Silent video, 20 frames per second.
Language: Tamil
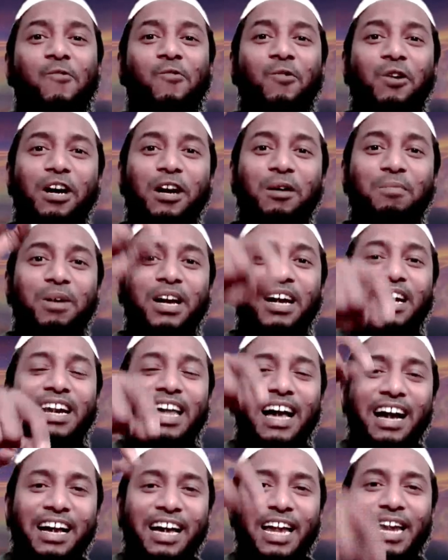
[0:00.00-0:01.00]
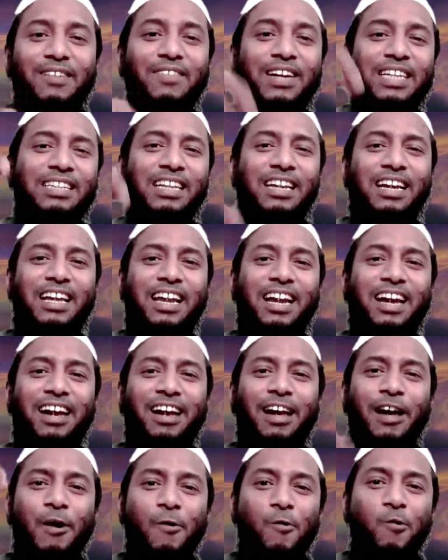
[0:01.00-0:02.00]
உங்க மேல அக்கறை வைத்திருக்கிற
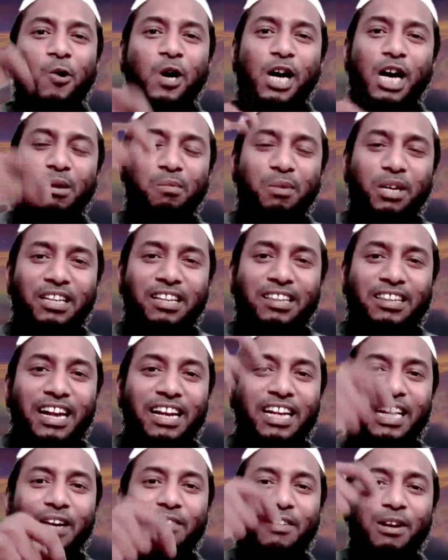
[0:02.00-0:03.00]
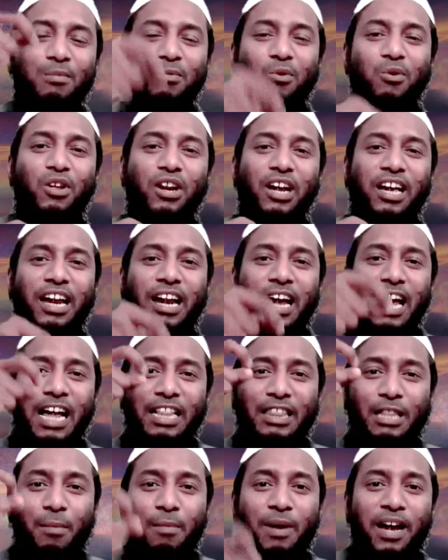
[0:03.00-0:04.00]
உங்கள் மீது தனி கவனம் கொண்டிருக்கிற
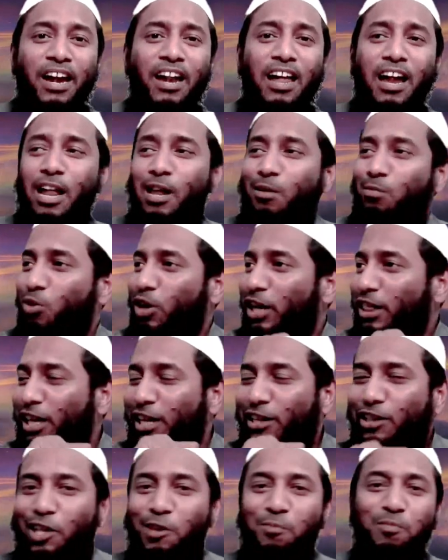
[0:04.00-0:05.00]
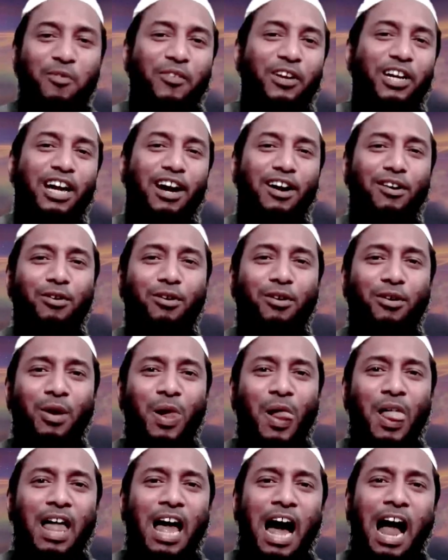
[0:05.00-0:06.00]
அந்த மேலாளர் முகத்தை திருப்பி விட்டாலோ
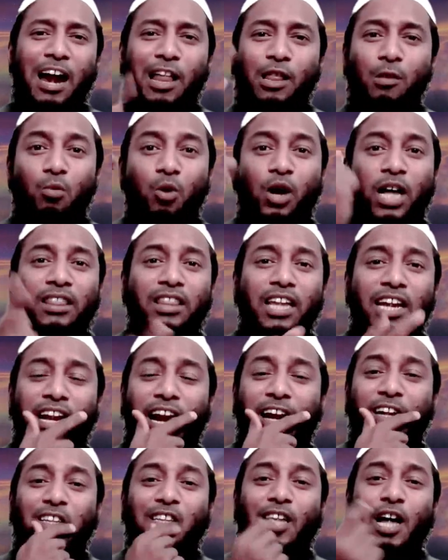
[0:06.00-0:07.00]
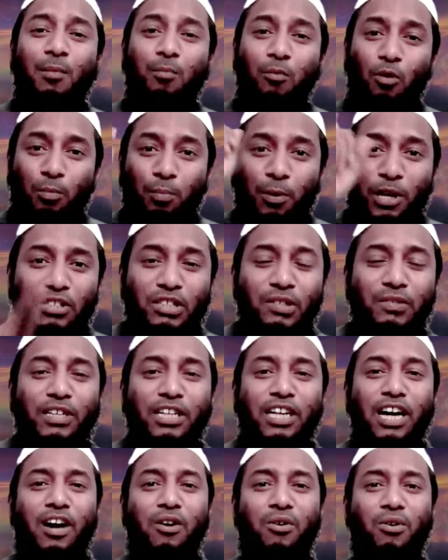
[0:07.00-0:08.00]
அல்லது முகத்தில் அடித்தால் போல்
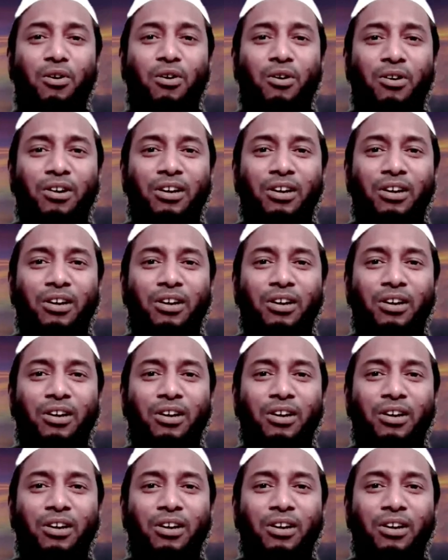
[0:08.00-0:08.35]
பேசிவிட்டாரோ